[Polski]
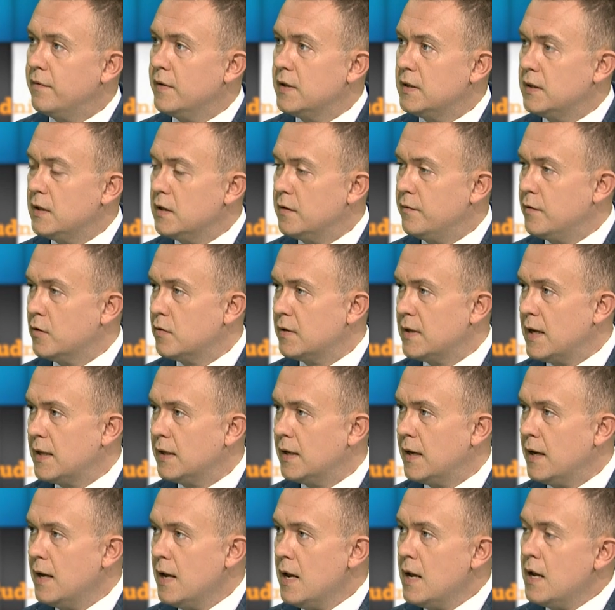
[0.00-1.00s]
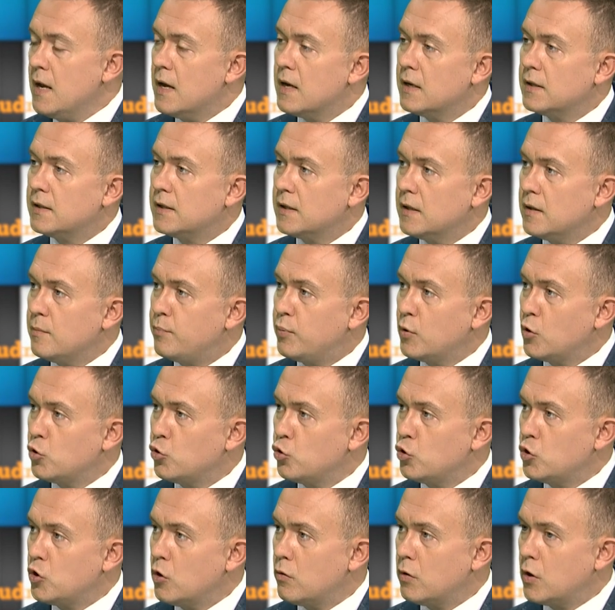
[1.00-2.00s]
kwestie związane z
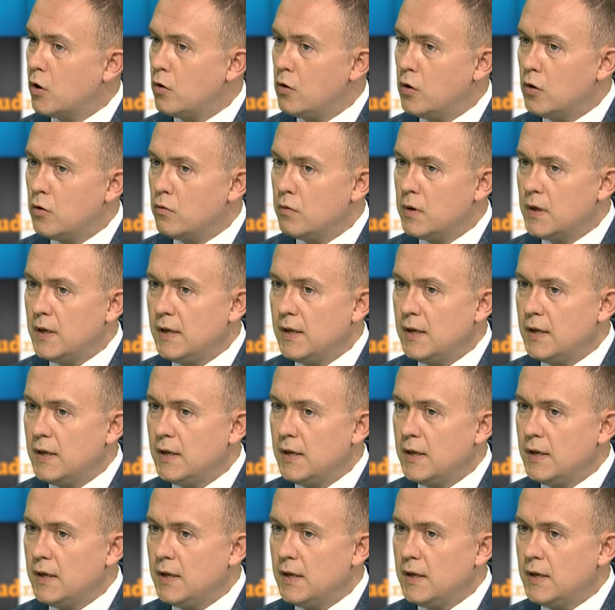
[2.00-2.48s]
produkcją rolną.